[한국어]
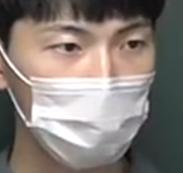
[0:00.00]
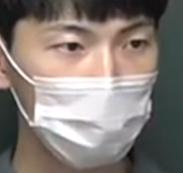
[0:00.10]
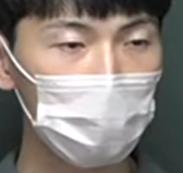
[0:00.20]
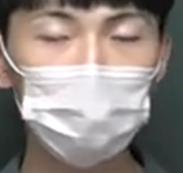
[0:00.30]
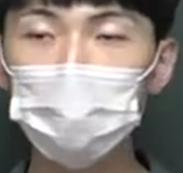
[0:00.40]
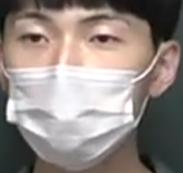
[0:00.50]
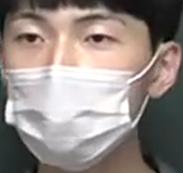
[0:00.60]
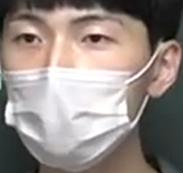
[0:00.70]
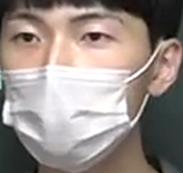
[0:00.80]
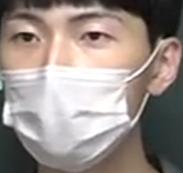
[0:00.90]
이게 문제,
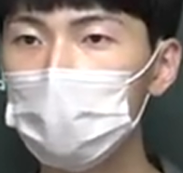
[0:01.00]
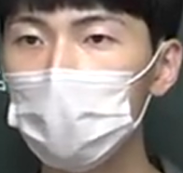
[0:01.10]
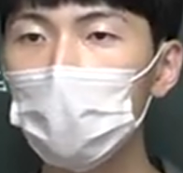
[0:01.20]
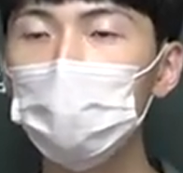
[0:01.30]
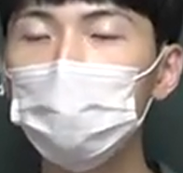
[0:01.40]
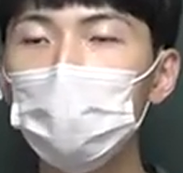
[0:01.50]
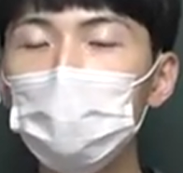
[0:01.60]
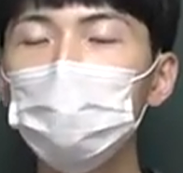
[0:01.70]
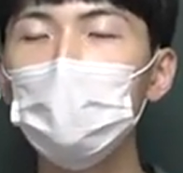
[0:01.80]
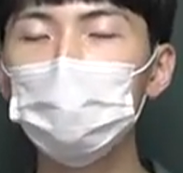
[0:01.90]
무서운 게 뭔지 아세요? 여러분 평소에
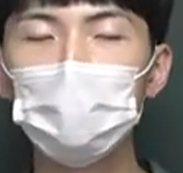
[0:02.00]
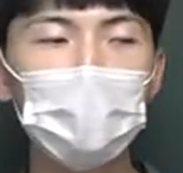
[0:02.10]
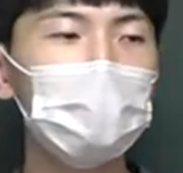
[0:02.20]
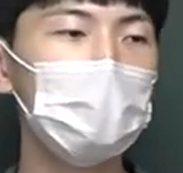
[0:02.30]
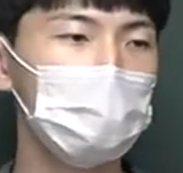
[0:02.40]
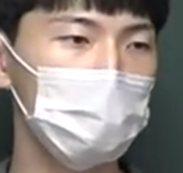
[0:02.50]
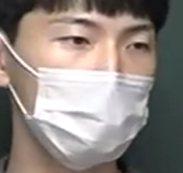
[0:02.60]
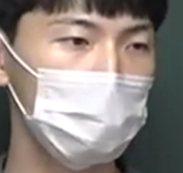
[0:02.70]
문제 풀때 이렇게 한다는 거예요.